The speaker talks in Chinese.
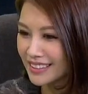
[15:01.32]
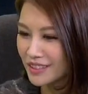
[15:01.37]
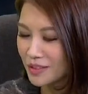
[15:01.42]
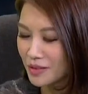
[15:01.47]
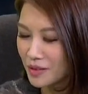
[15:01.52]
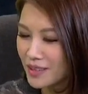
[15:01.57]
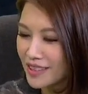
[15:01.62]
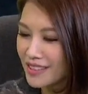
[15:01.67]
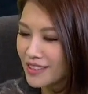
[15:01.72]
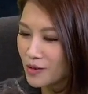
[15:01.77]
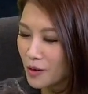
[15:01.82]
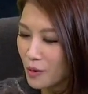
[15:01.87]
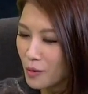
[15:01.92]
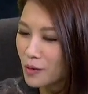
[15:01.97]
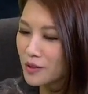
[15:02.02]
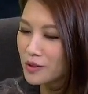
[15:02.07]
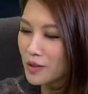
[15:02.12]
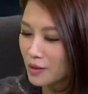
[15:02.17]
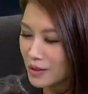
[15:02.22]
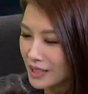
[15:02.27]
就是中
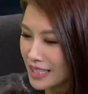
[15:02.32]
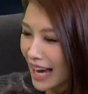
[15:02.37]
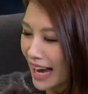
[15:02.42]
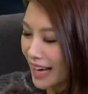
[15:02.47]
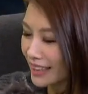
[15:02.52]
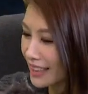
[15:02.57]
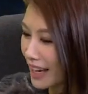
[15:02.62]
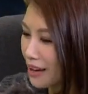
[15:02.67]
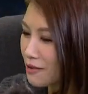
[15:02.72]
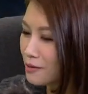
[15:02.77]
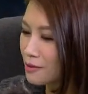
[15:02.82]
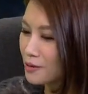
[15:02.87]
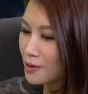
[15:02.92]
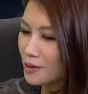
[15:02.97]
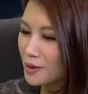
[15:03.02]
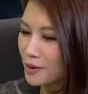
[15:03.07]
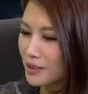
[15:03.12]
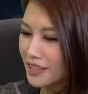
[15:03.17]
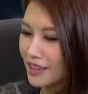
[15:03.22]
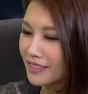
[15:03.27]
国这种查贪腐，
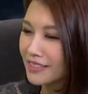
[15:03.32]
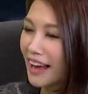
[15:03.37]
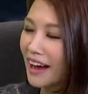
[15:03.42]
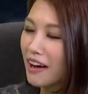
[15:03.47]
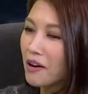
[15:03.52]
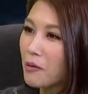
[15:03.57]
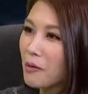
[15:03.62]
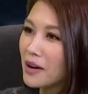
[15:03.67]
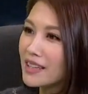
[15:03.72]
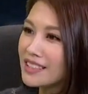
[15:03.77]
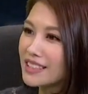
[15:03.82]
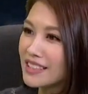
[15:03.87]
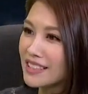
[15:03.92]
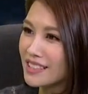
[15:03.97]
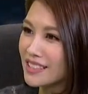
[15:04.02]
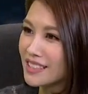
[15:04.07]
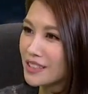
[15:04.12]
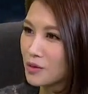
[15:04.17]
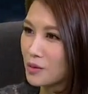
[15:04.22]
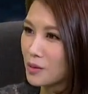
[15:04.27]
就有个叫贪官
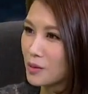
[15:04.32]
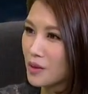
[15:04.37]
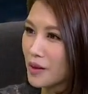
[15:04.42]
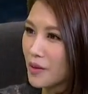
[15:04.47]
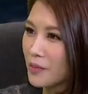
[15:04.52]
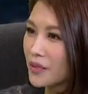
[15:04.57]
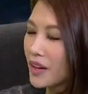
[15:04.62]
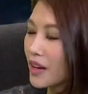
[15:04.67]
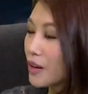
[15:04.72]
经济学，